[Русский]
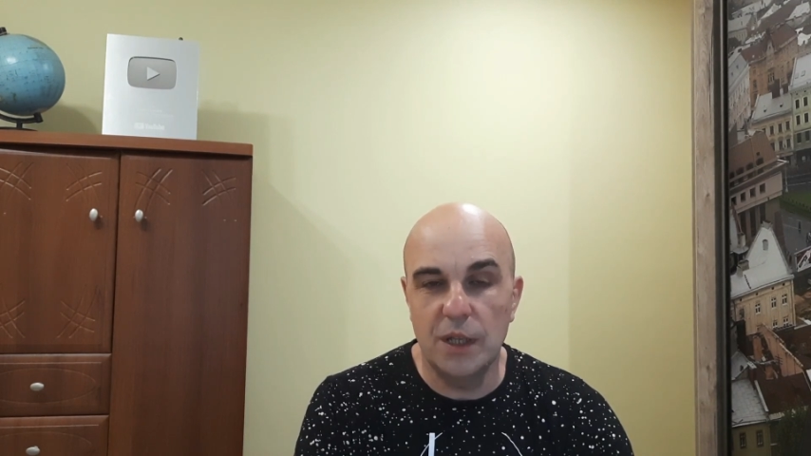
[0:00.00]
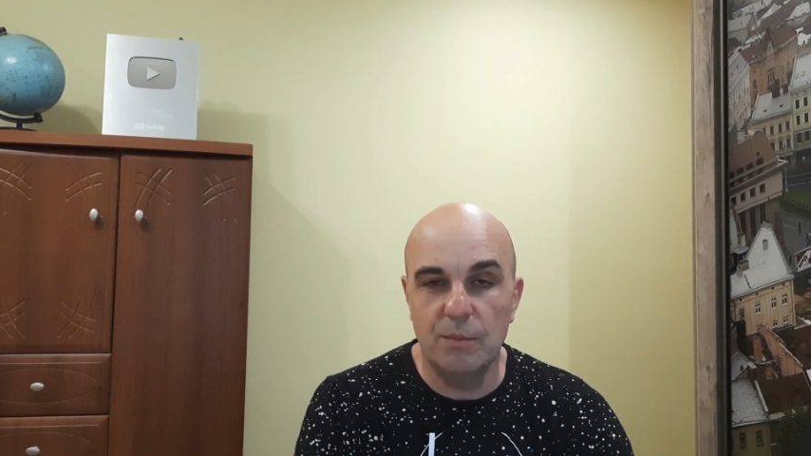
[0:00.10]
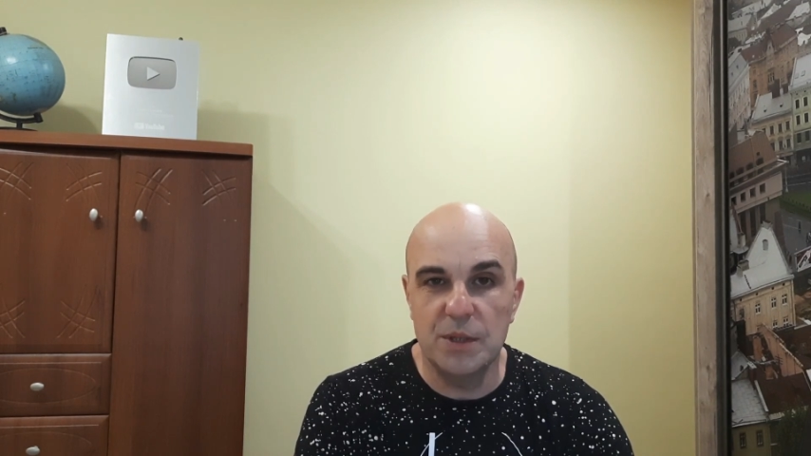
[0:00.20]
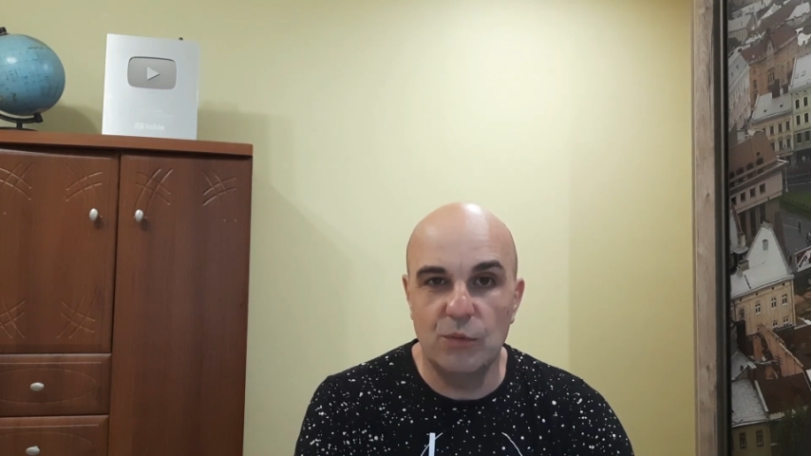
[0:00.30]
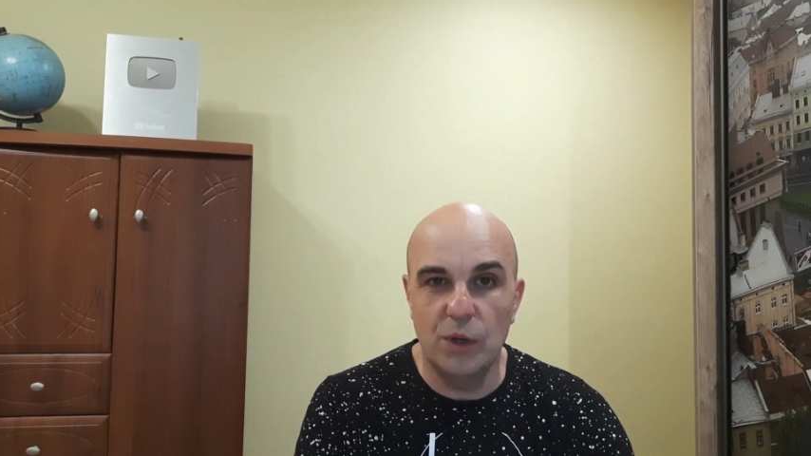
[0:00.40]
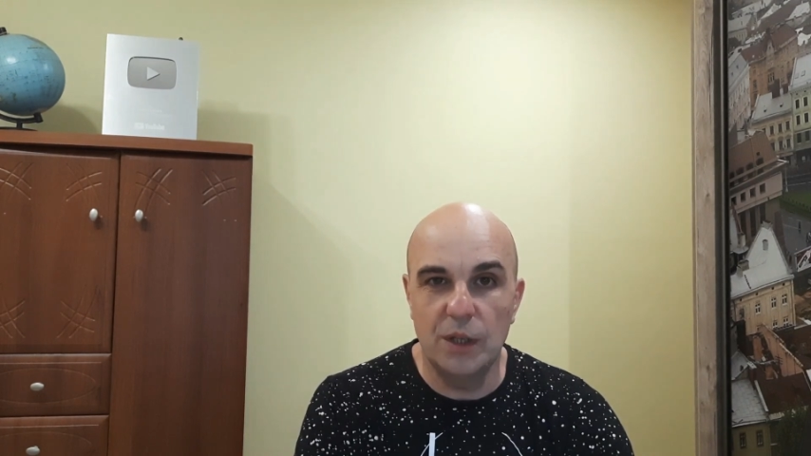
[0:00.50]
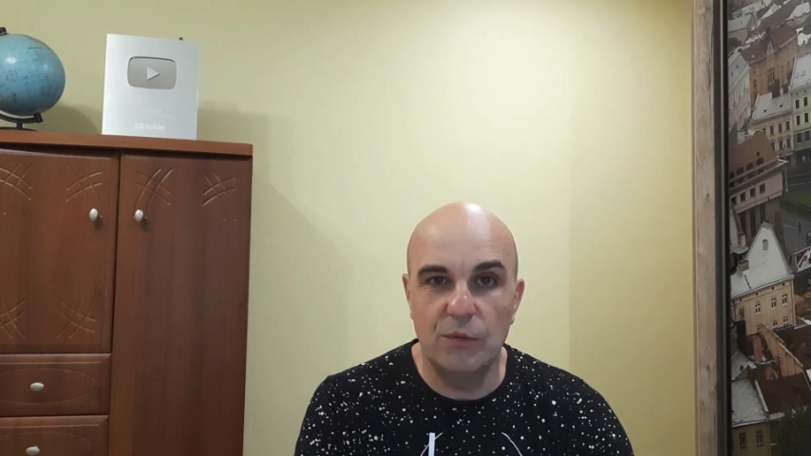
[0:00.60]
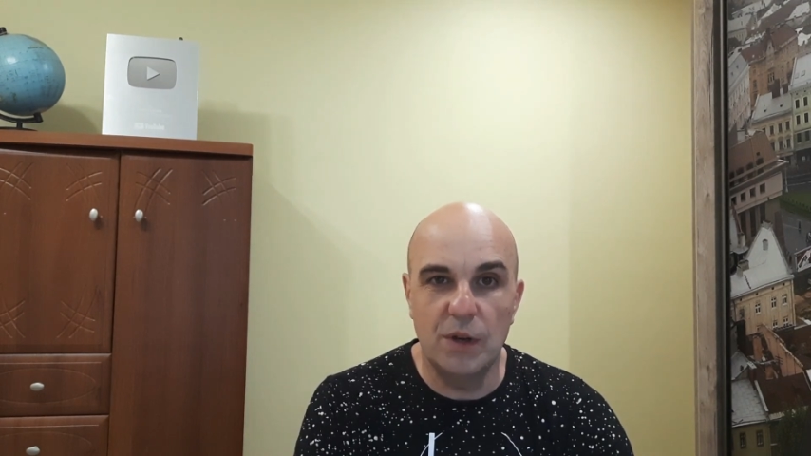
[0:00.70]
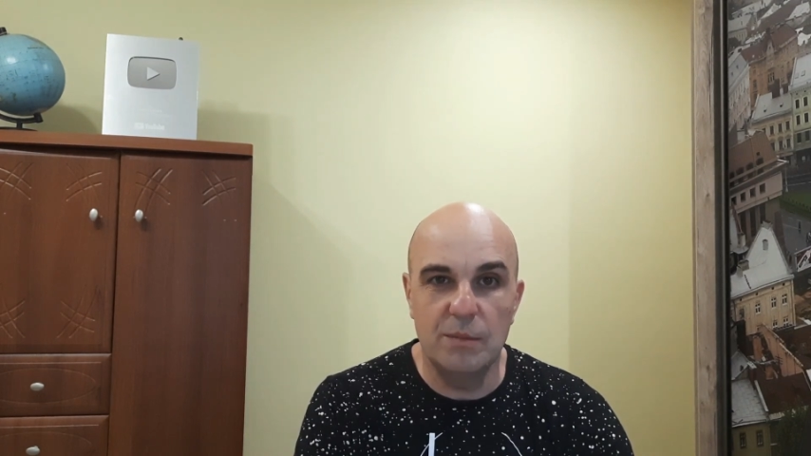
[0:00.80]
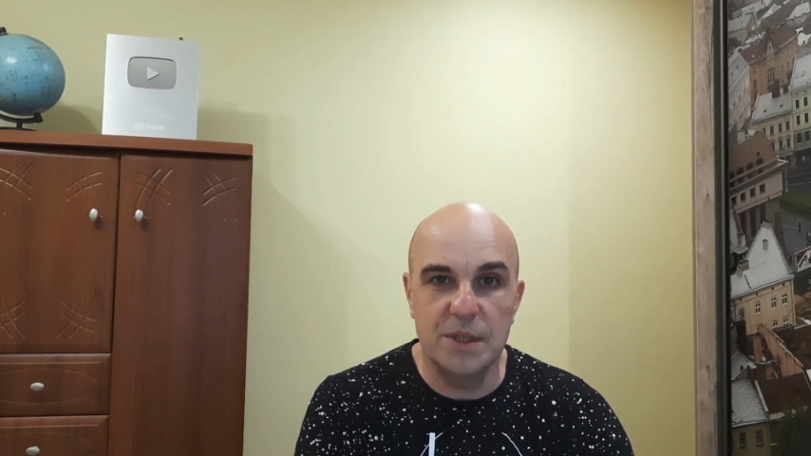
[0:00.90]
это
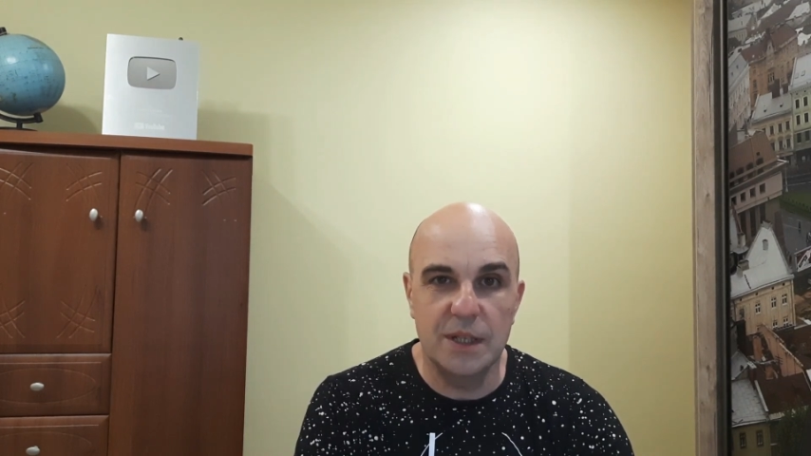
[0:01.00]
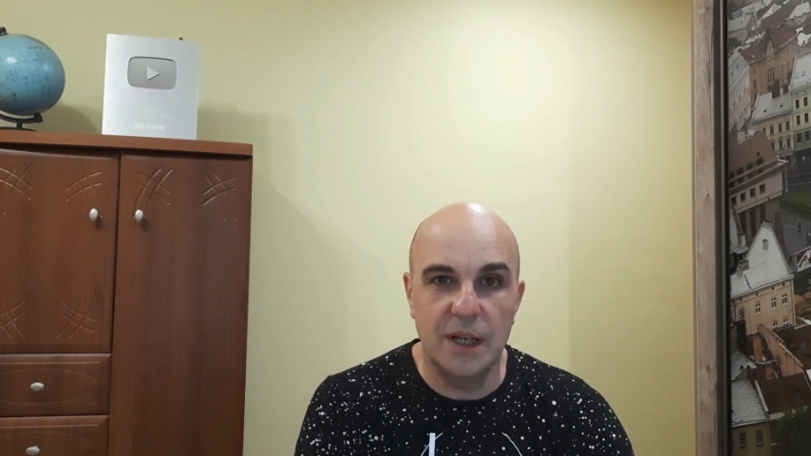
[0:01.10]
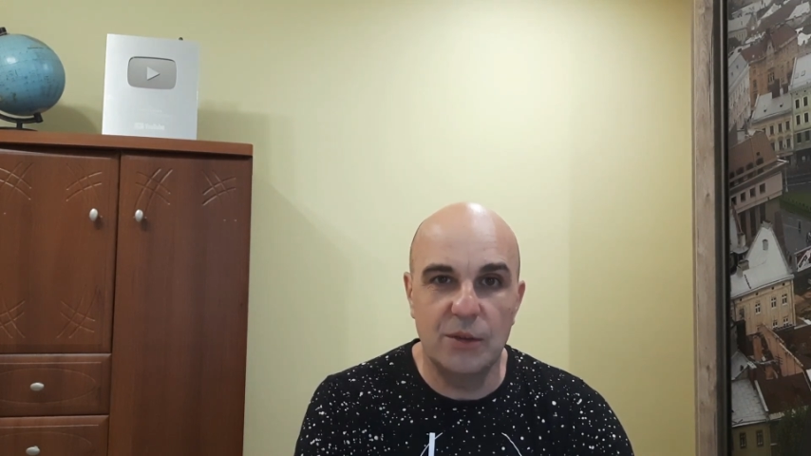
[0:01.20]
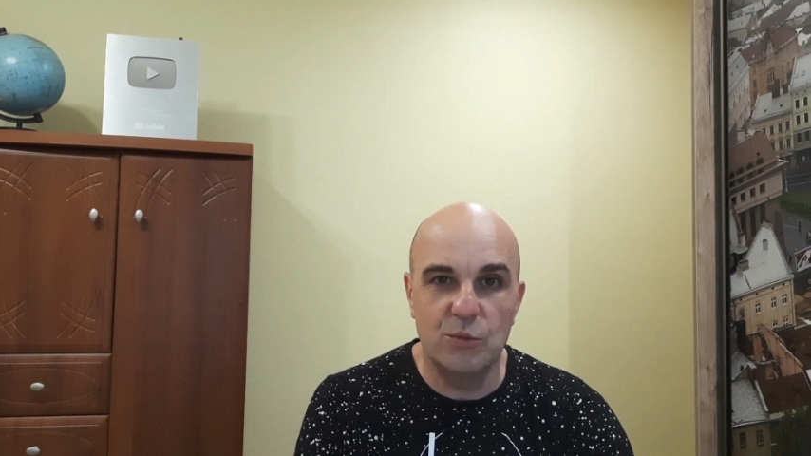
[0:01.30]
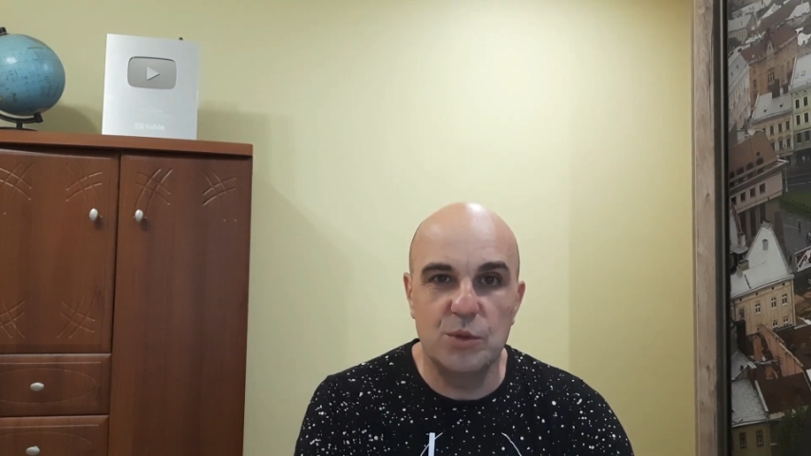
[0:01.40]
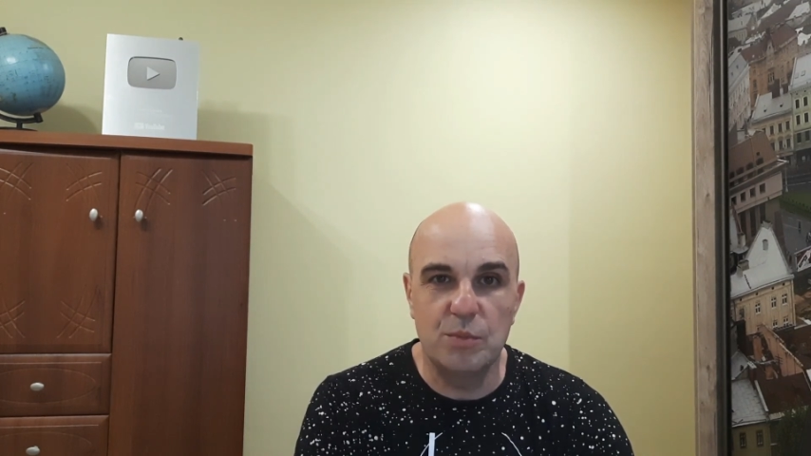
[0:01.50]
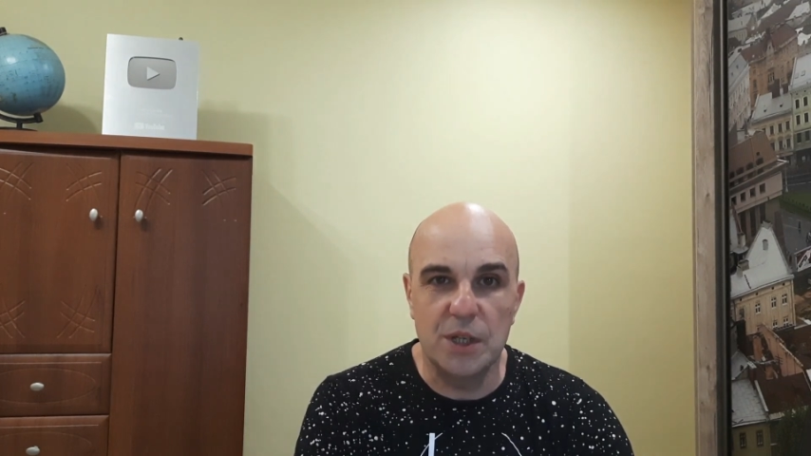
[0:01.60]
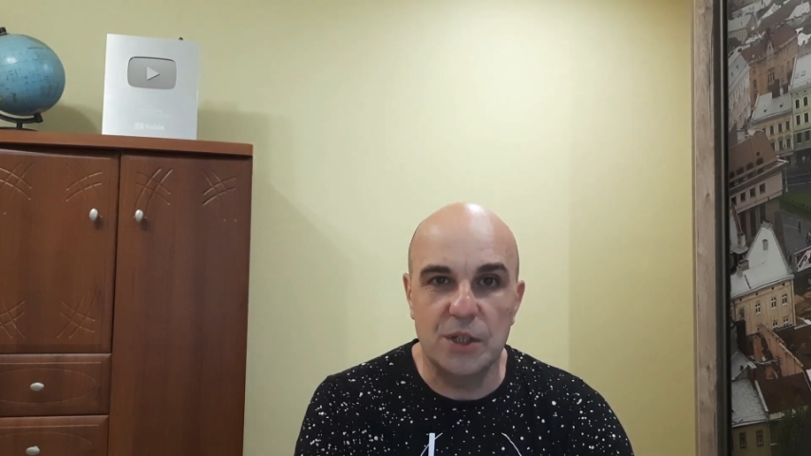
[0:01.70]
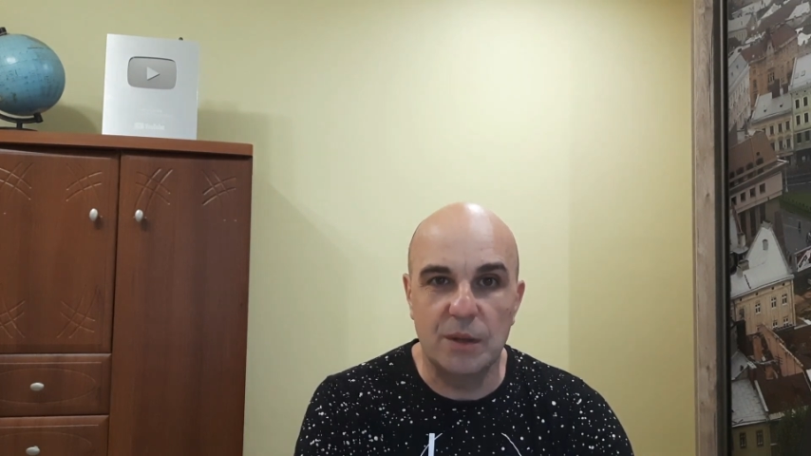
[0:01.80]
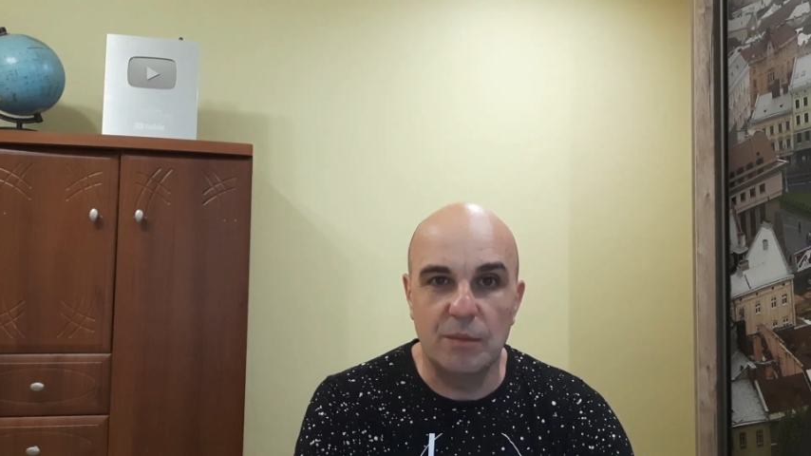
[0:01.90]
позволит вам стать успешным
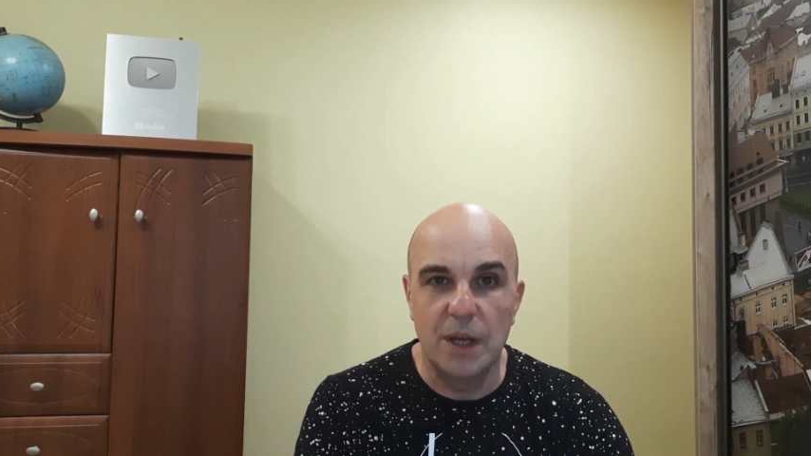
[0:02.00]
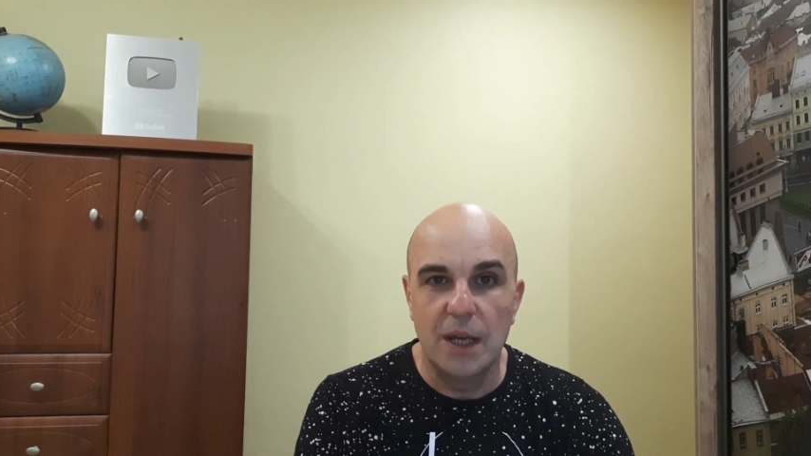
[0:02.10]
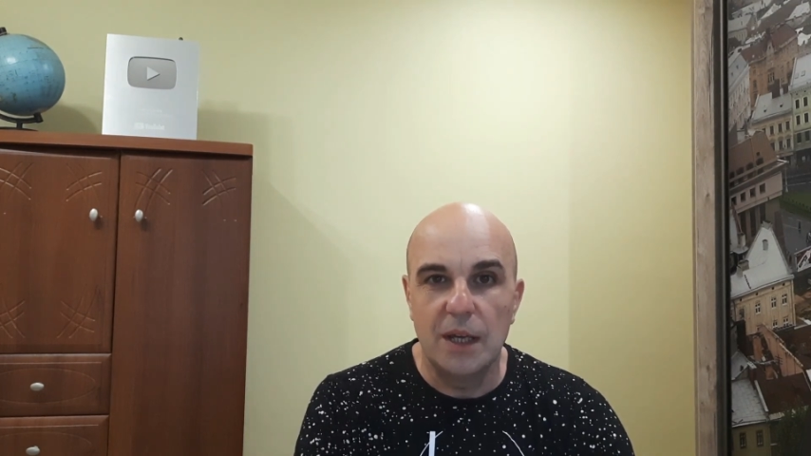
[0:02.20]
успешным.